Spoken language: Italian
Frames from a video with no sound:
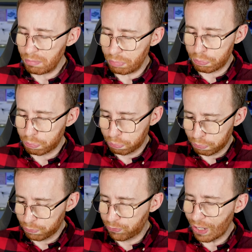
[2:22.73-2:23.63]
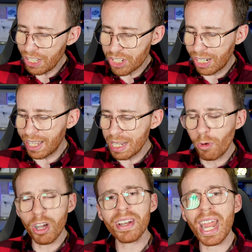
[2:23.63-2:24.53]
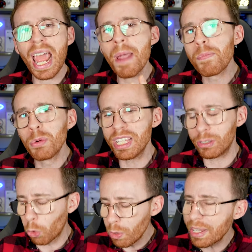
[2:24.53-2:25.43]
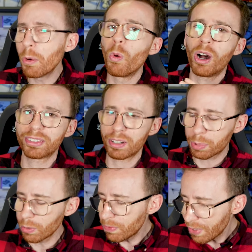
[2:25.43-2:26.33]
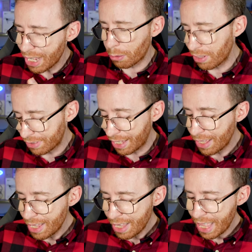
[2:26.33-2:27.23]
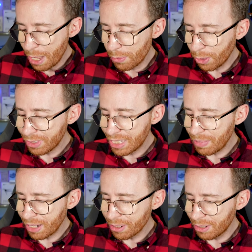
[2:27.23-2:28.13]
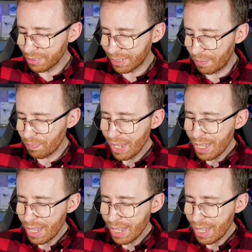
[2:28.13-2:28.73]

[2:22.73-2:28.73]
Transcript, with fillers: Pff facile da rimuovere è pulito, quindi è waterproof e questa è un'ottima cosa.